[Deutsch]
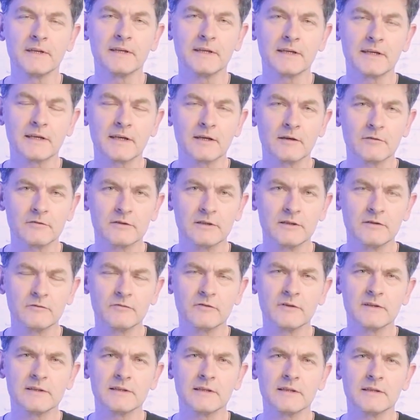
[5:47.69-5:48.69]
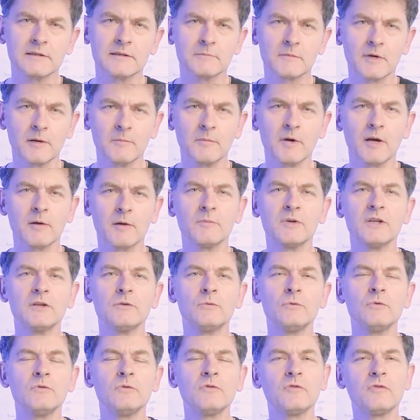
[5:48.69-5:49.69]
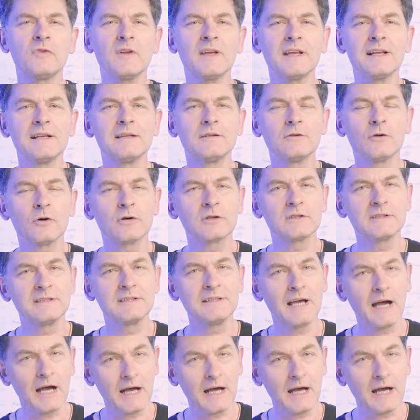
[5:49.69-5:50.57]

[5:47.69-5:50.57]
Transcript: in den Kreativfiltern im Kameramenü fehlen noch die